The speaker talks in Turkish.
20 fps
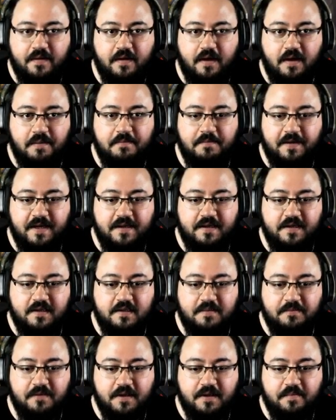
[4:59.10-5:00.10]
Abi ben
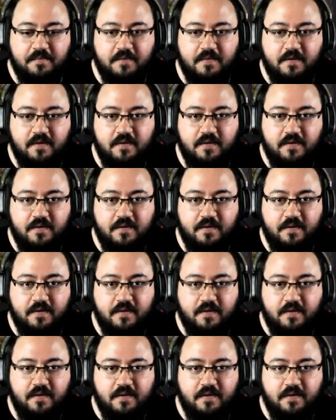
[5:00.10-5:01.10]
heal'ımdayım.
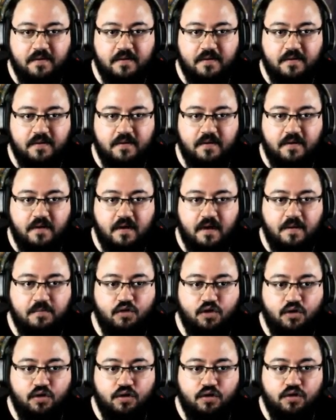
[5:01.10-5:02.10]
Abi
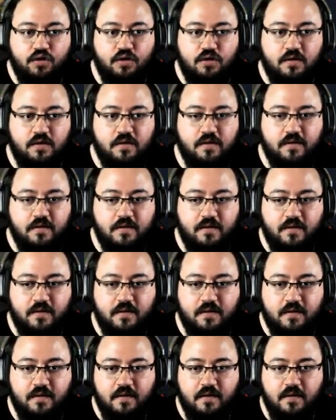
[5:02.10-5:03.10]
Allah öldüm. Ah
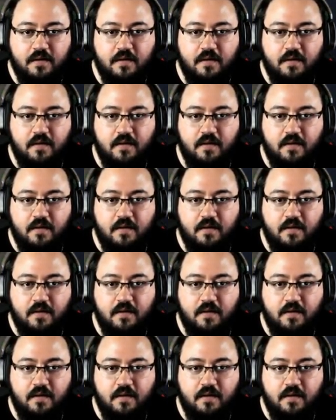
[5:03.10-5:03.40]
be.